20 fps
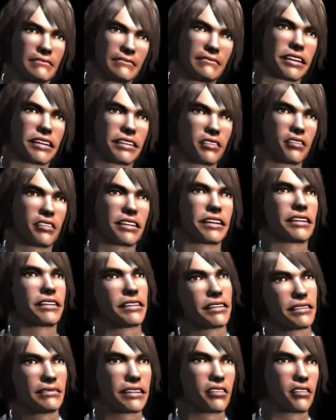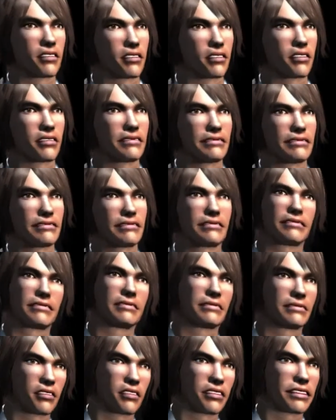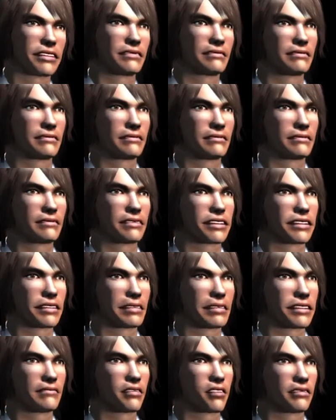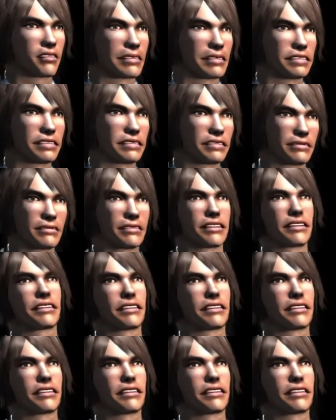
Nachdem eine gefällt wurde, wird diese einem bewusst